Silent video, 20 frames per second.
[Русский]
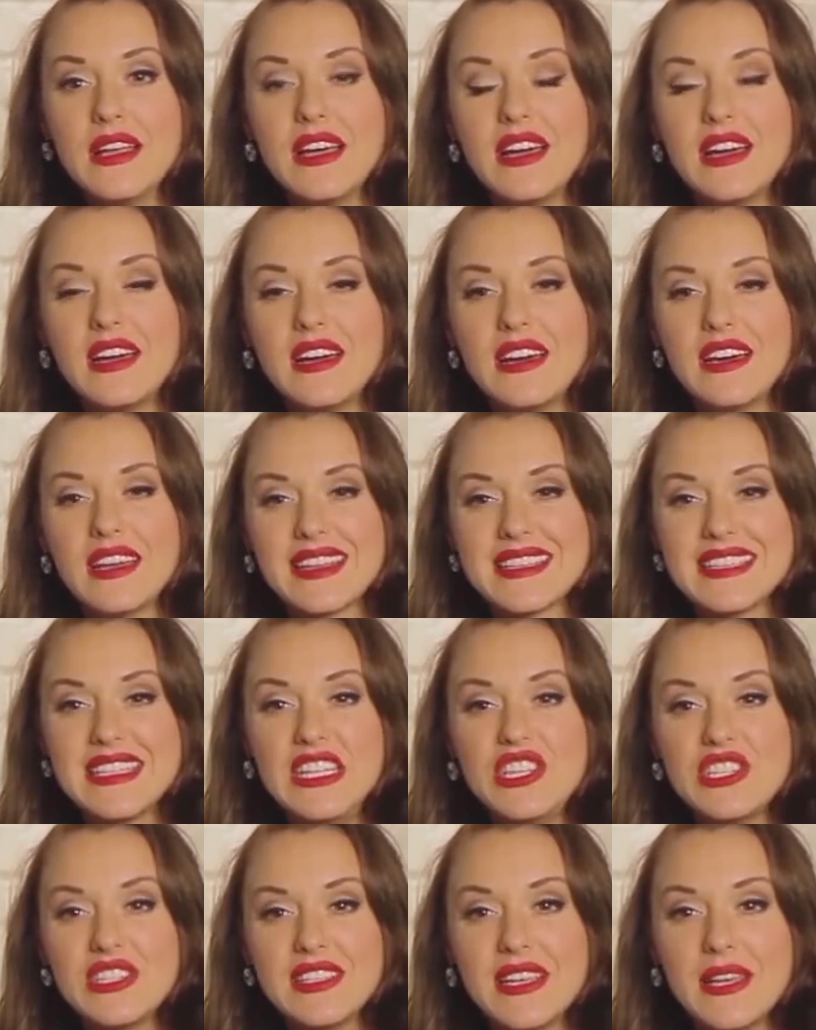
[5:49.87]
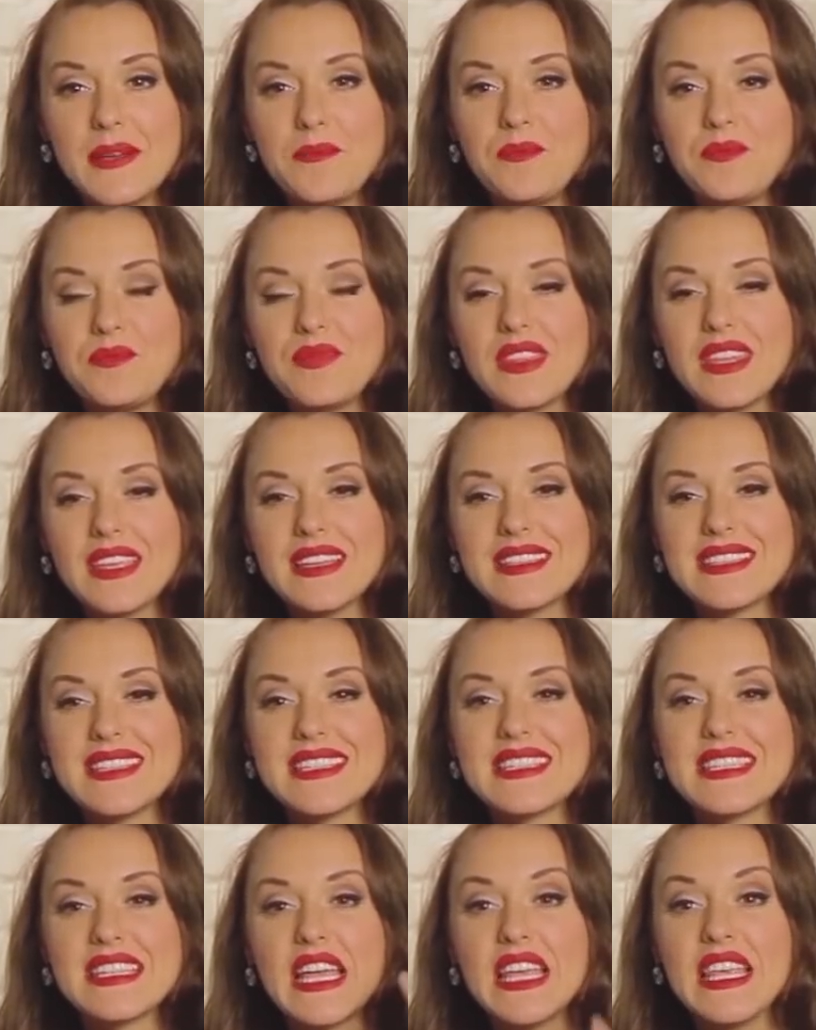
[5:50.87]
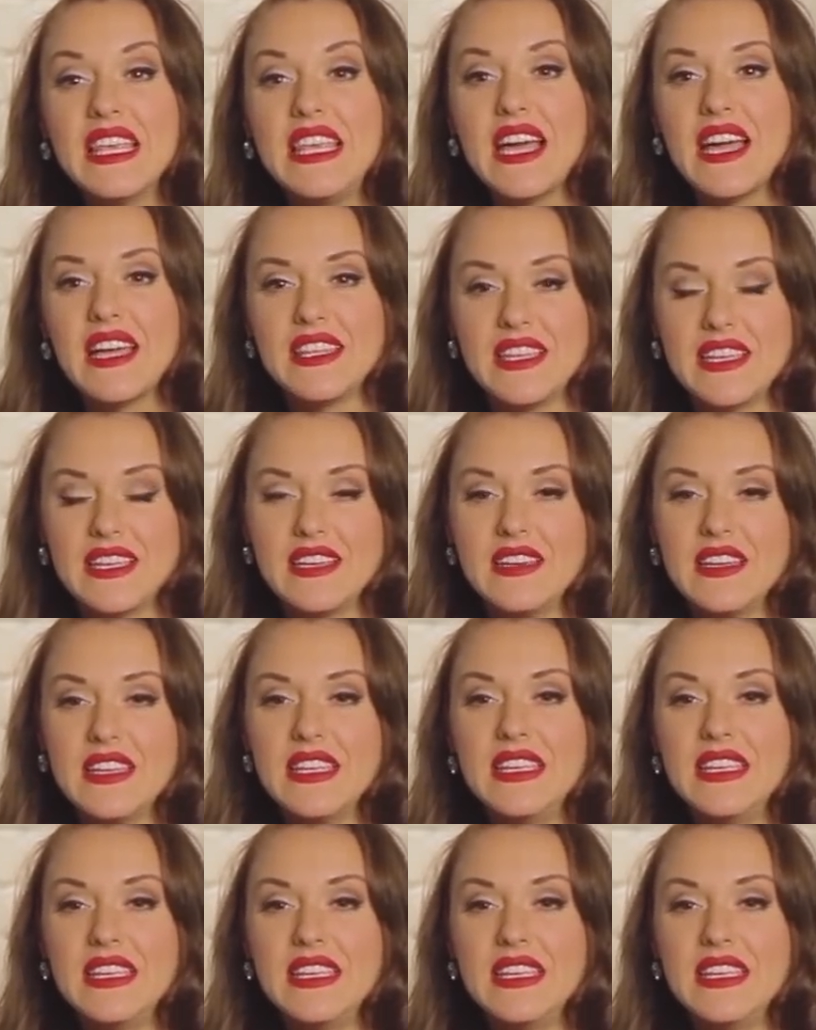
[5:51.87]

э, различные состояния,